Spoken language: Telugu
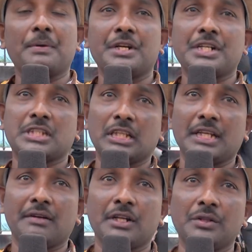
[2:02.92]
డెప్యూటీ
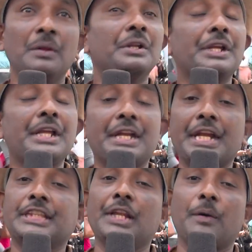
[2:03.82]
సందేహం లేదు ఈ
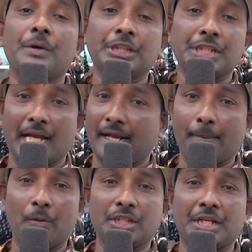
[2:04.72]
నీతిలో నీతి చాలా
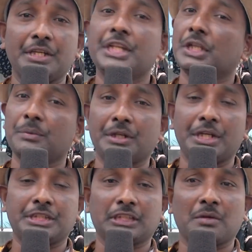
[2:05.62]
బోధన నీతి
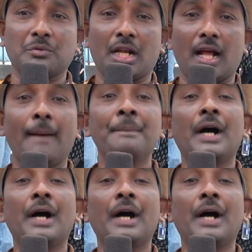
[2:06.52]
నీ చిత్రం ద్వారా